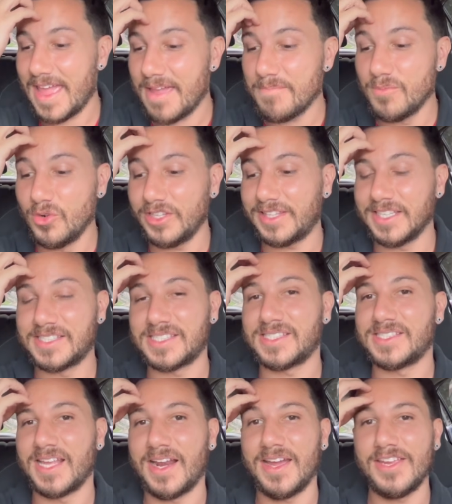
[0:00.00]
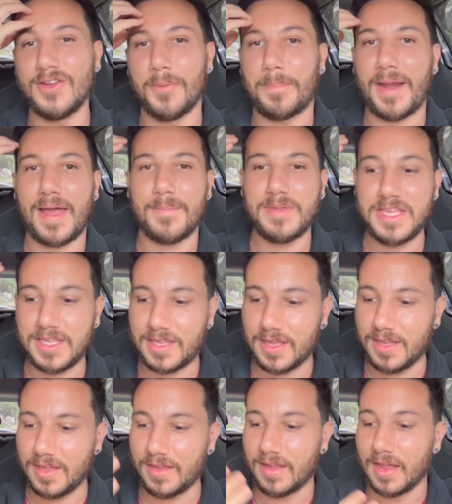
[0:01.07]
é muito estranho para mim
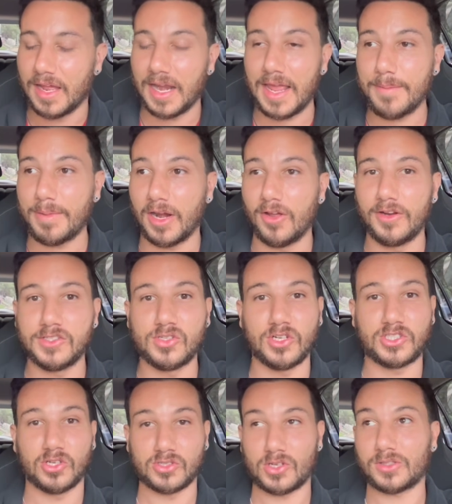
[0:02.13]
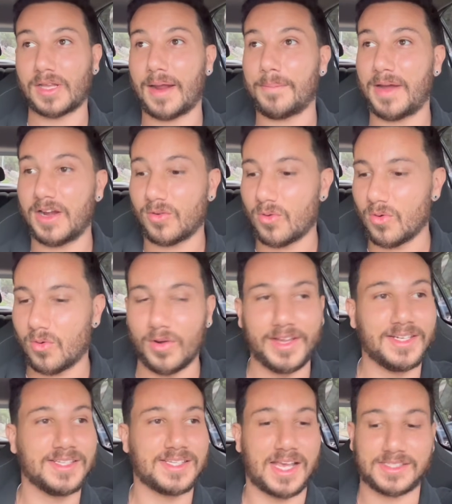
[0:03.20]
que lá em Belo Horizonte eu só trabalho com
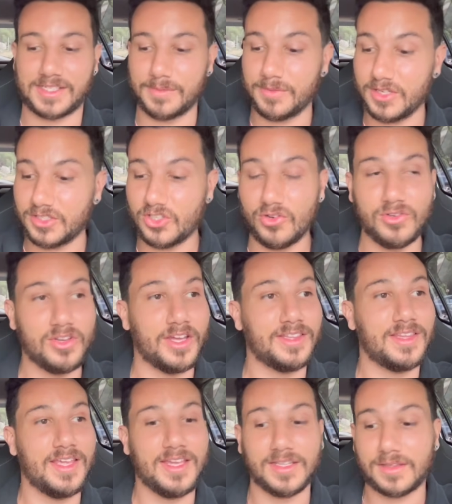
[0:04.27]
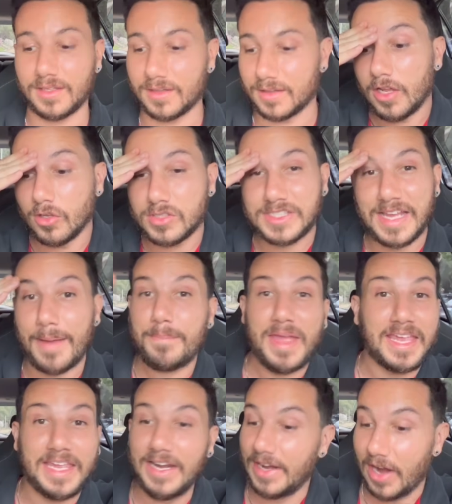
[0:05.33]
corridas acima de 1,80. Eu saber
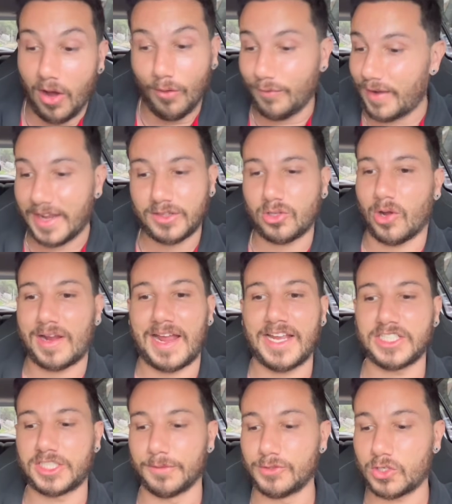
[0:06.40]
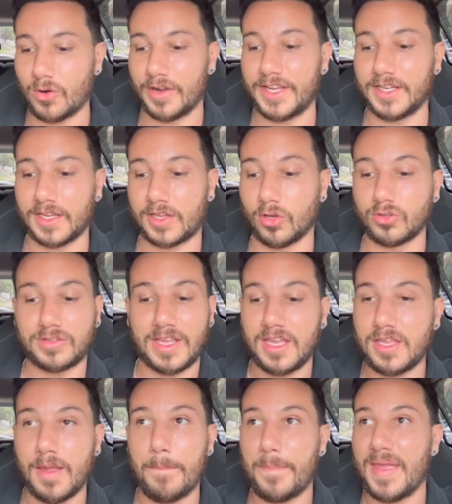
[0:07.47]
que não vai tocar esse tipo de corrida, que eu tenho
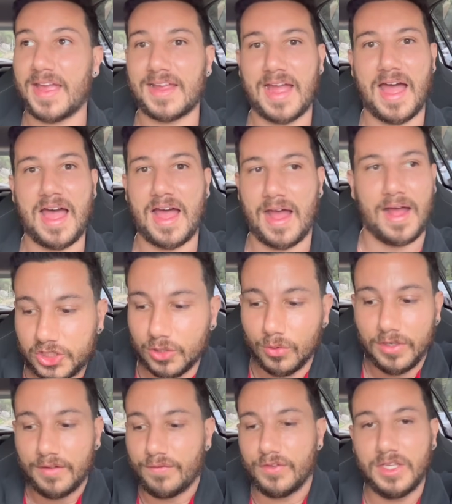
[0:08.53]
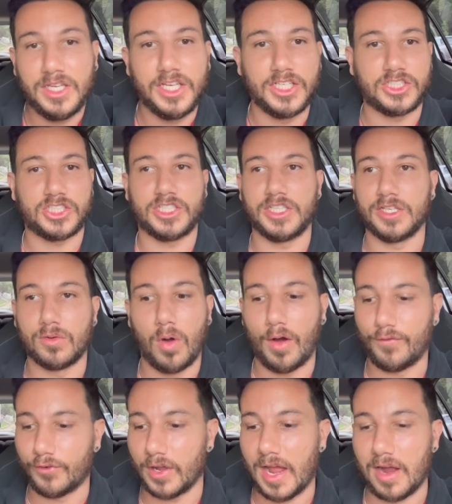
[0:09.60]
que pegar de 1,20,
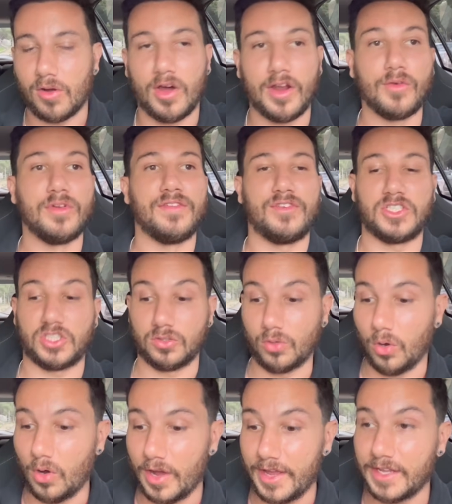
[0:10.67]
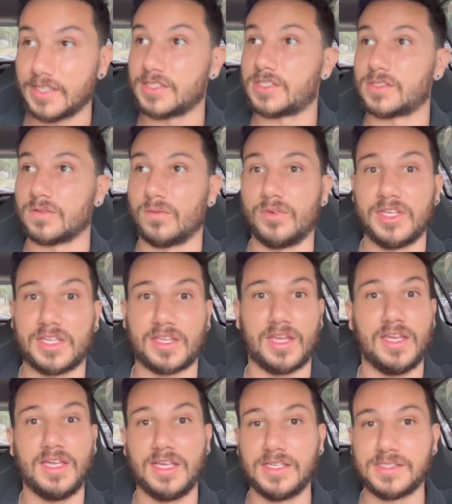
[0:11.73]
igual foi agora, 1,22,
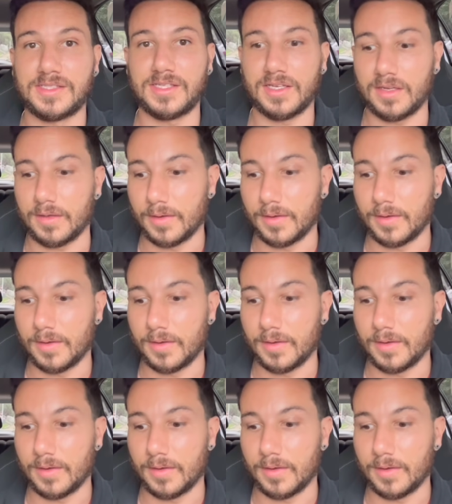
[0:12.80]
1,15